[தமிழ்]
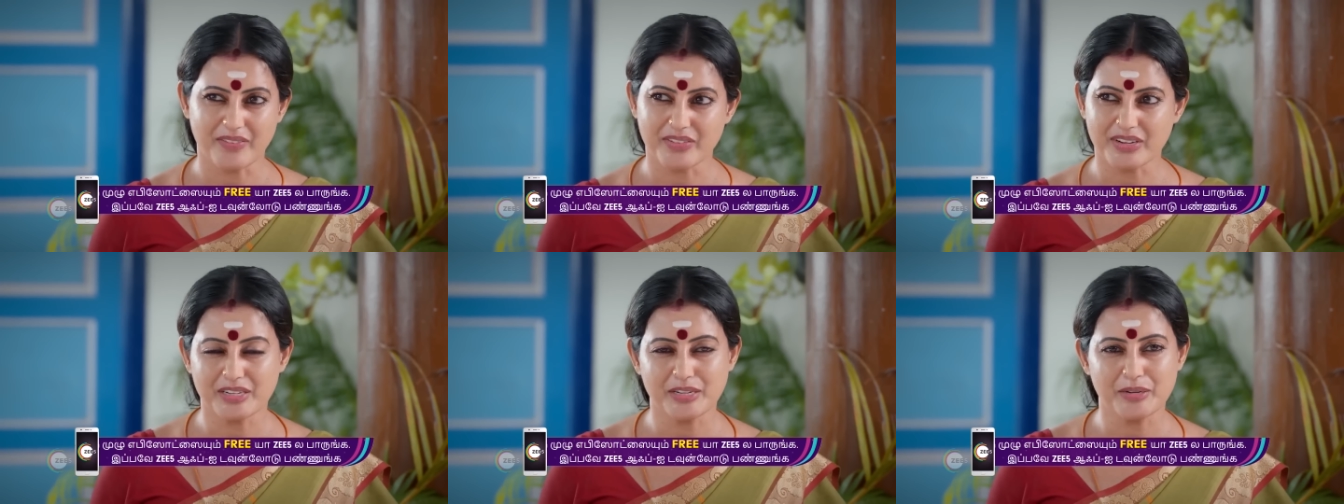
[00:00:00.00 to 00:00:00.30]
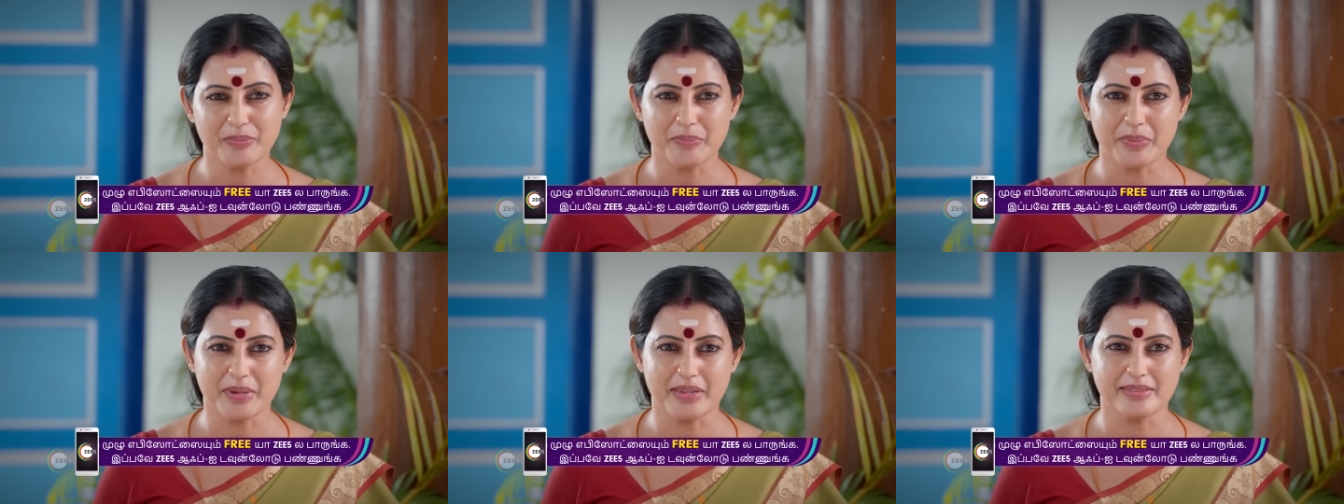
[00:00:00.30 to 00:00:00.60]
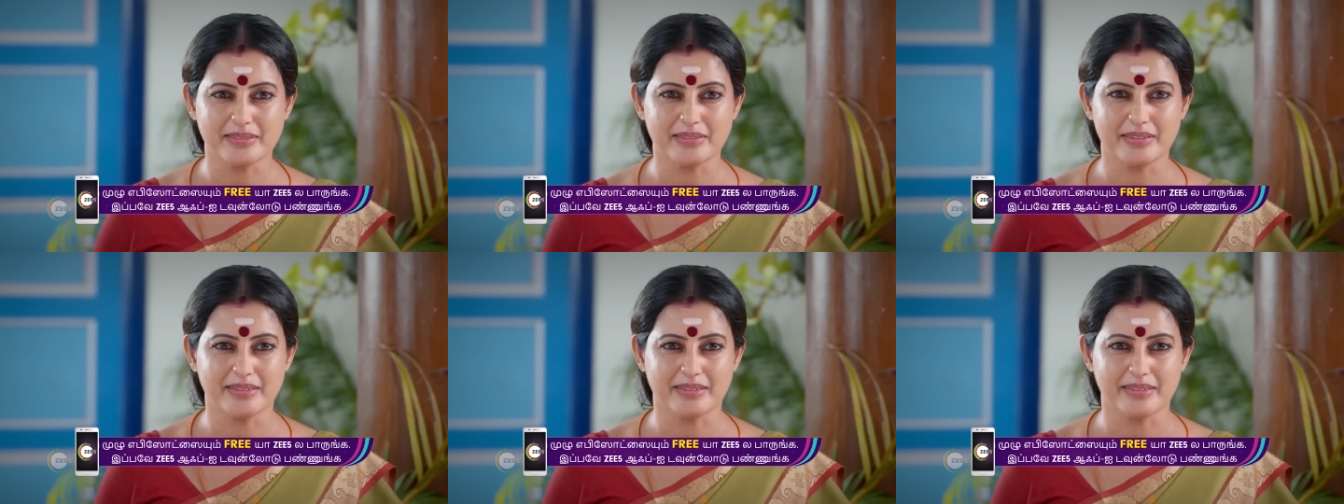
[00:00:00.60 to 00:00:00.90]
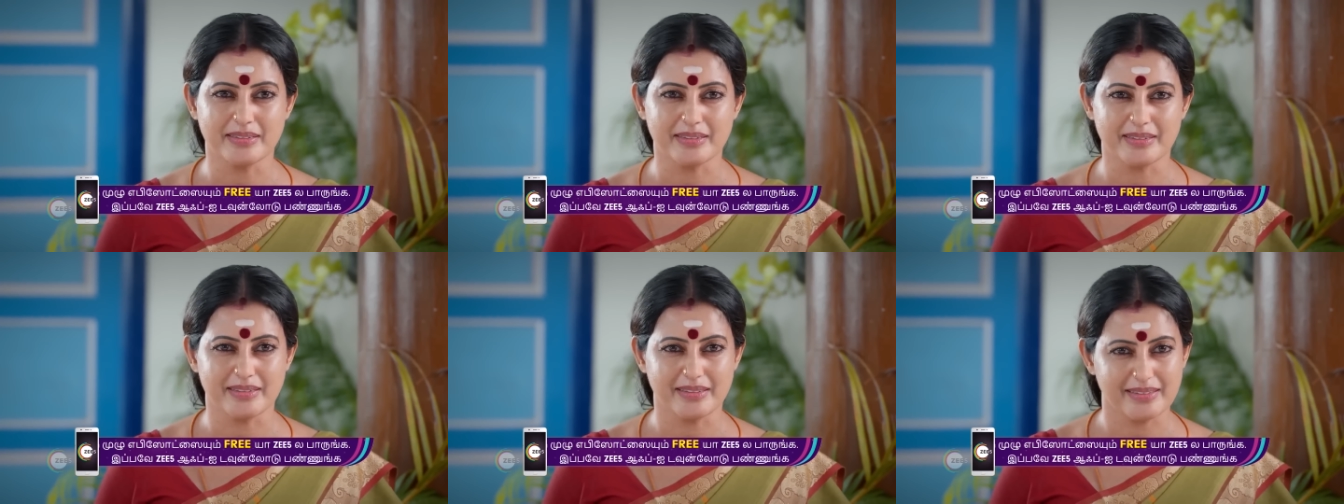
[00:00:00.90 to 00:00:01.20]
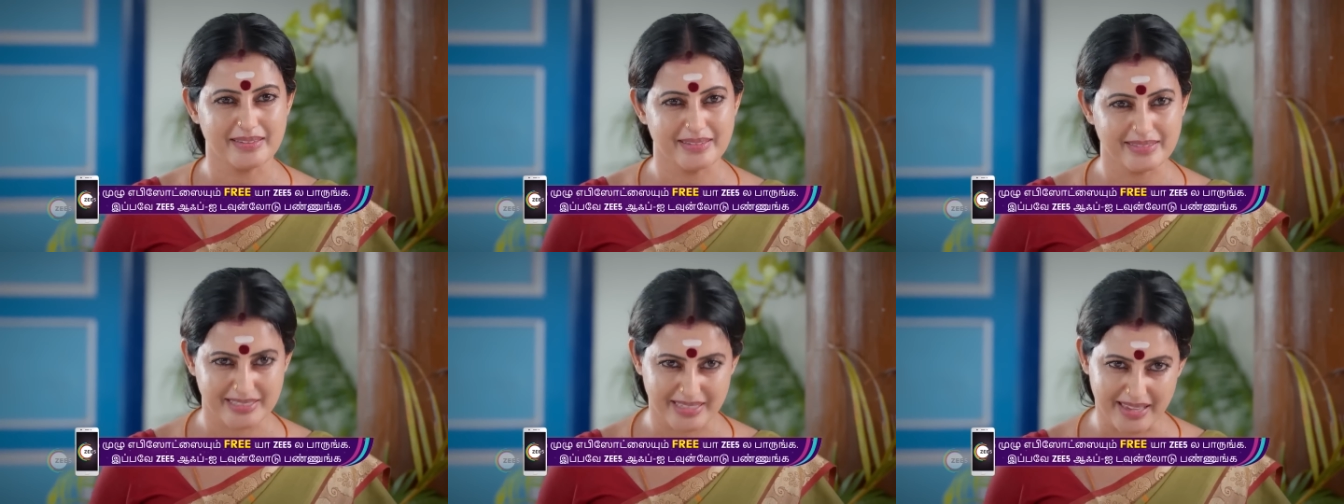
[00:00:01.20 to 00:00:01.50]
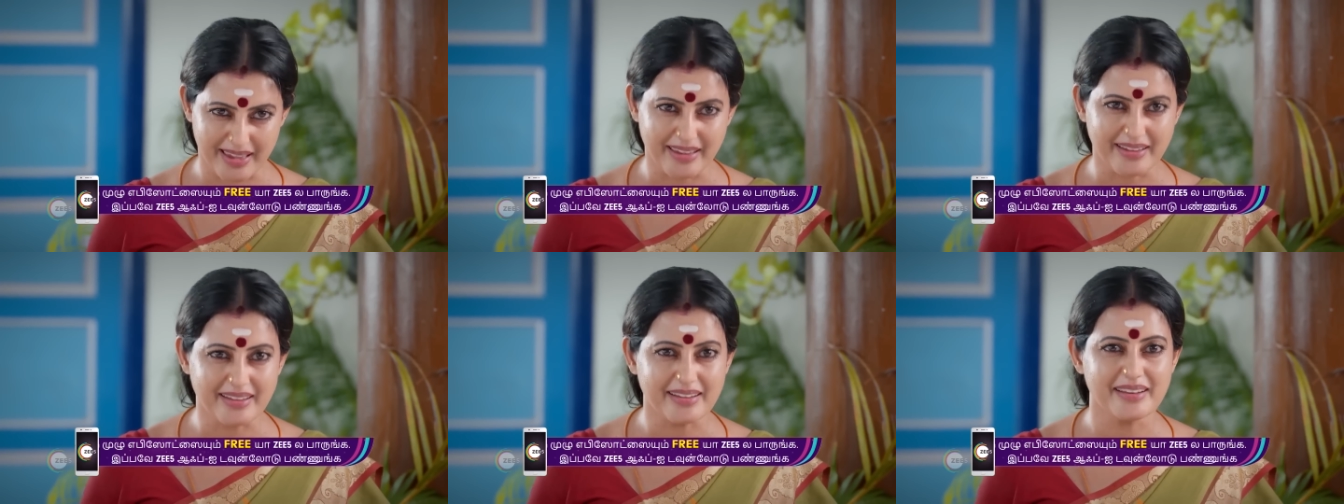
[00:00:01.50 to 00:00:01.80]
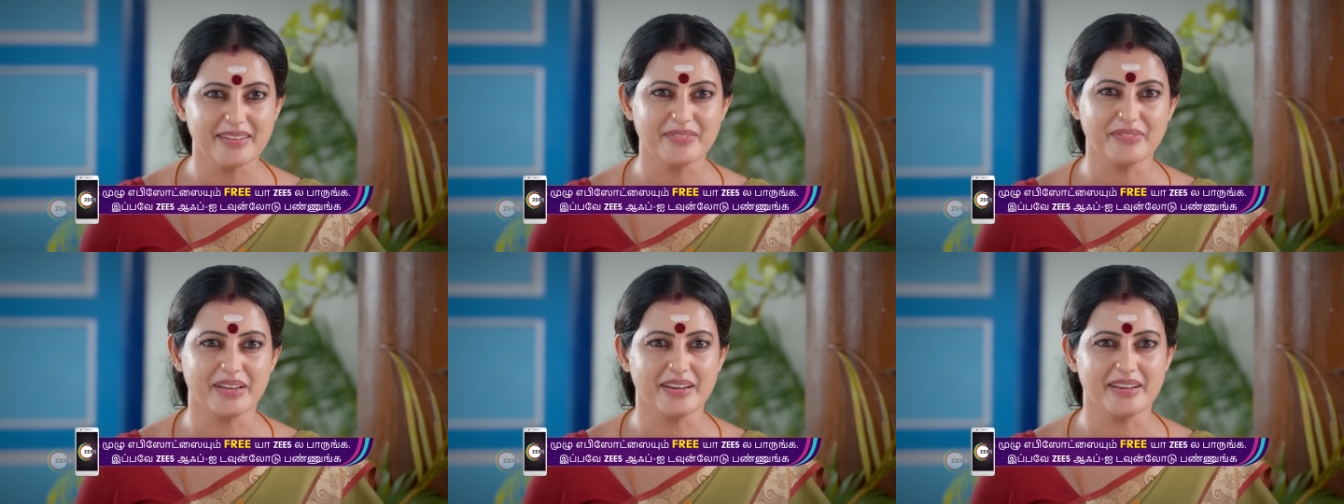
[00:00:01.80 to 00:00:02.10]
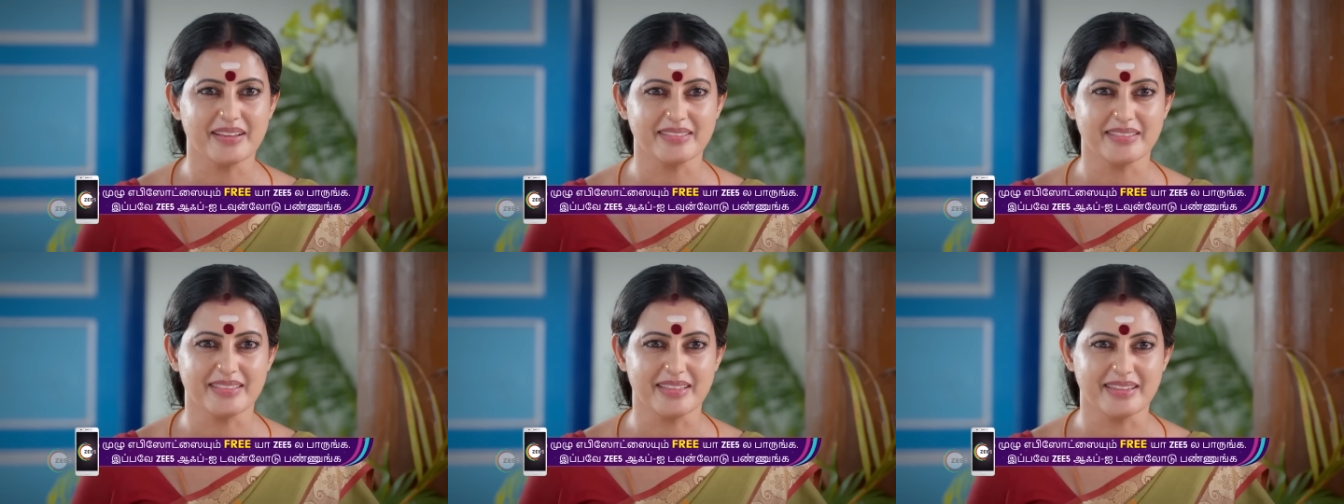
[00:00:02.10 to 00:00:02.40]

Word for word: அவகிட்ட பேசிட்டு சாயந்தரம்